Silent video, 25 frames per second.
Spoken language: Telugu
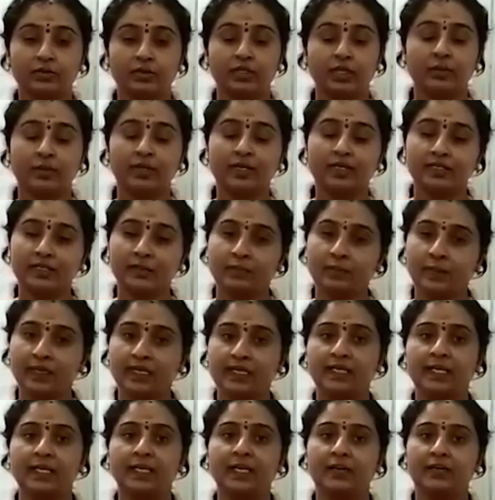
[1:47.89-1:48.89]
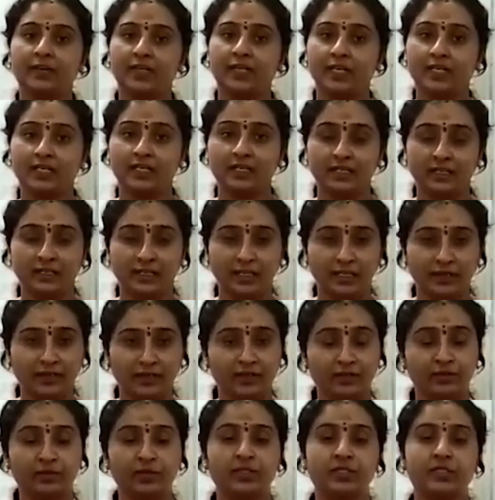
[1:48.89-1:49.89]
సమాజం పట్ల అవగాహన
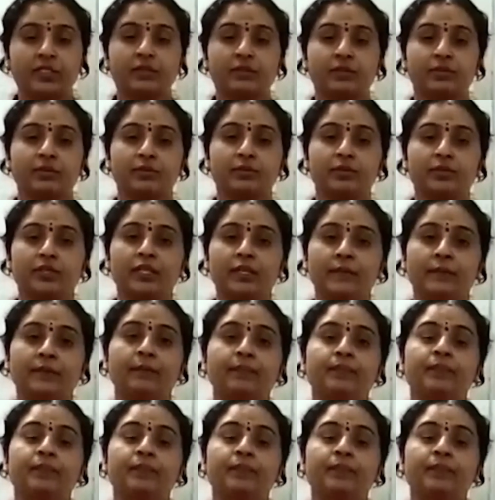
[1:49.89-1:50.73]
రావడం కూడా జరుగుతుంది